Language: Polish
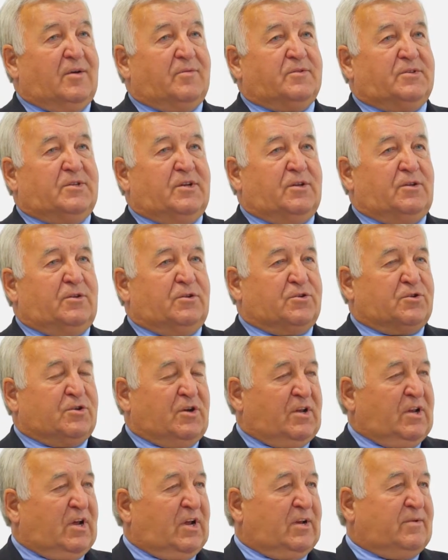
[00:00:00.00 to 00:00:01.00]
w
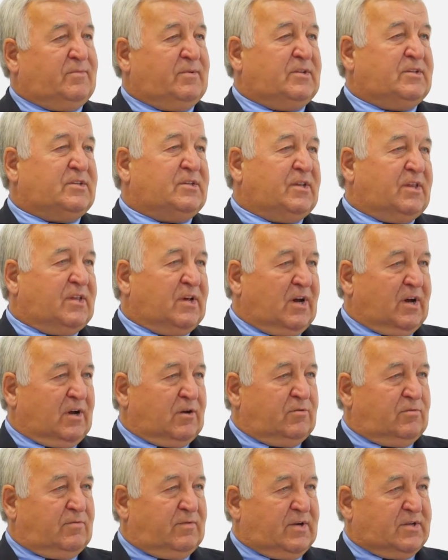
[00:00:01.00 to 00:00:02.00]
Zjednoczonej Lewicy
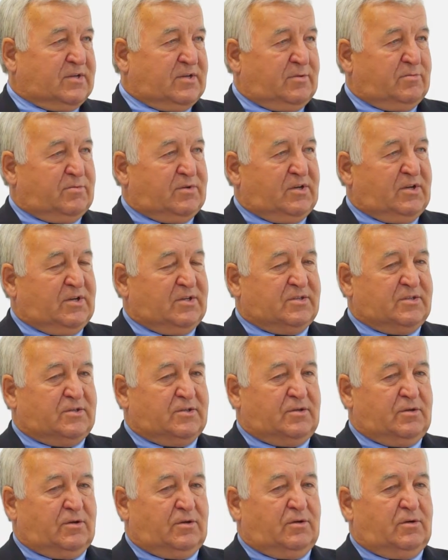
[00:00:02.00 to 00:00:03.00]
tak, uważam, że
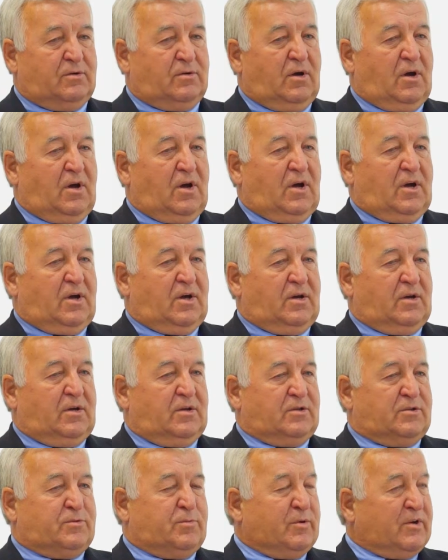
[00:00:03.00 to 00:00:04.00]
jest to
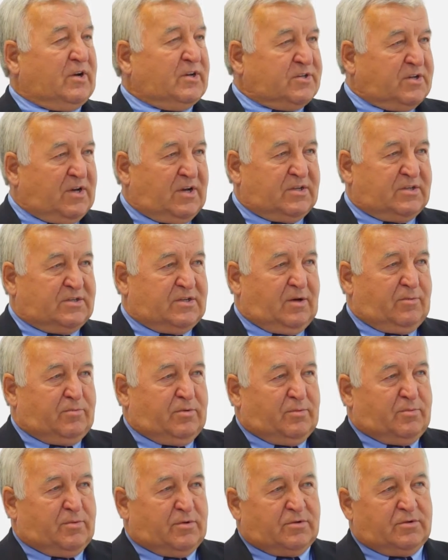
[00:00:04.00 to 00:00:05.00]
e, spora szansa
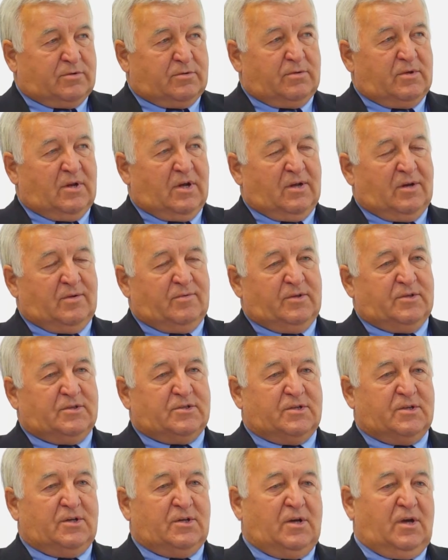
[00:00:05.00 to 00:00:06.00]
po prostu dla
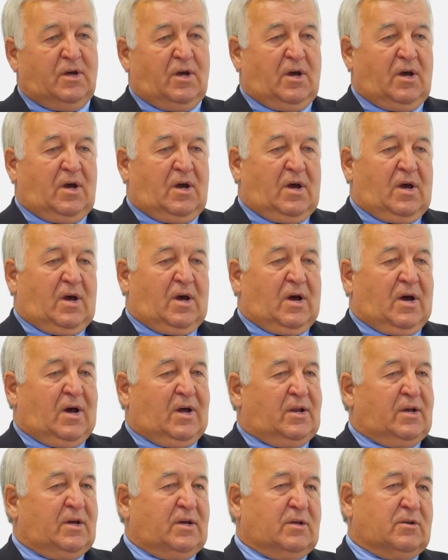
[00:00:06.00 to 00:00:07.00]
lewicy
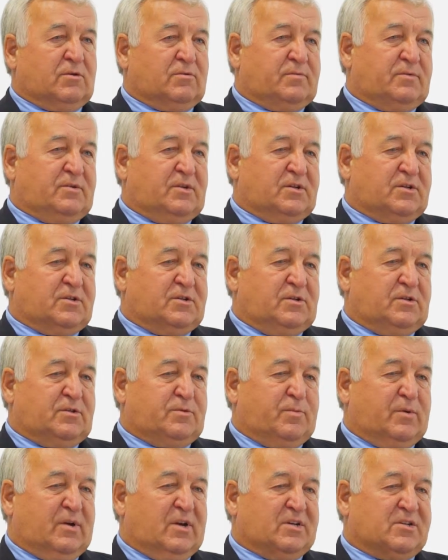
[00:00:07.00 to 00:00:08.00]
ale również i
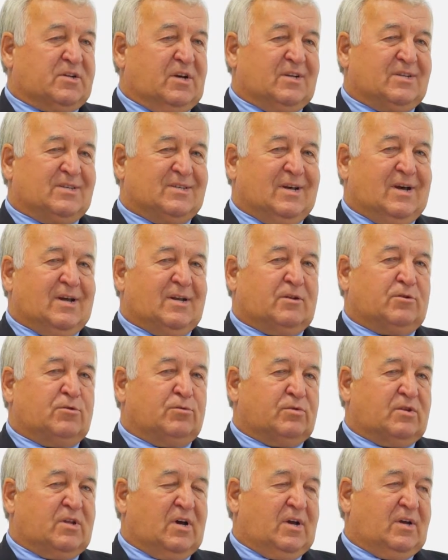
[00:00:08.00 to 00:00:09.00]
spora szansa
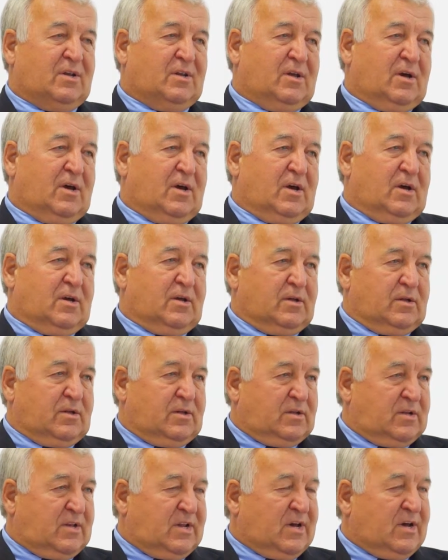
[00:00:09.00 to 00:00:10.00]
tutaj
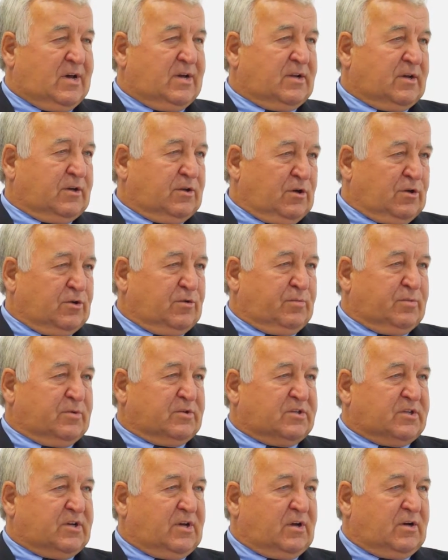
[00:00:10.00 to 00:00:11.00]
y, dla regionu
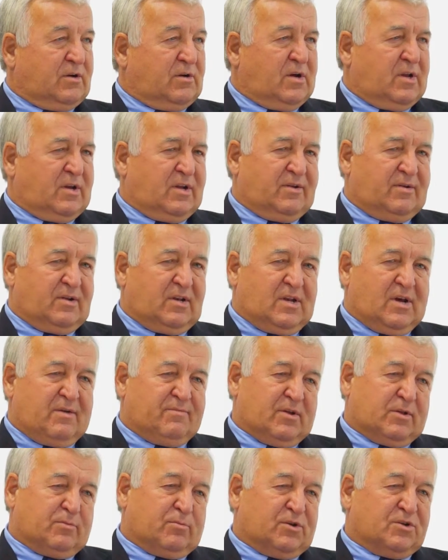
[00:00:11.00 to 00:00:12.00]
płockiego, ale
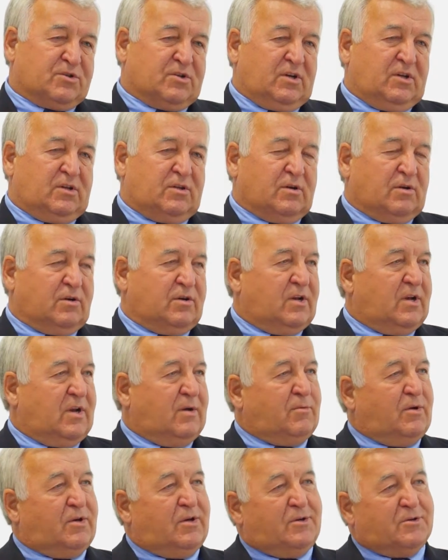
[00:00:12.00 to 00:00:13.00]
nawet może i trochę dla
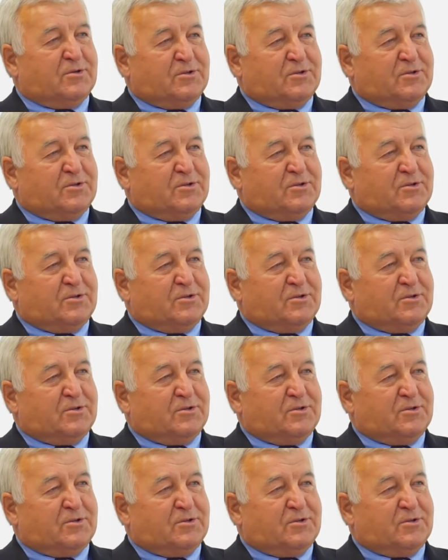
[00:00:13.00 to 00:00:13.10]
mojej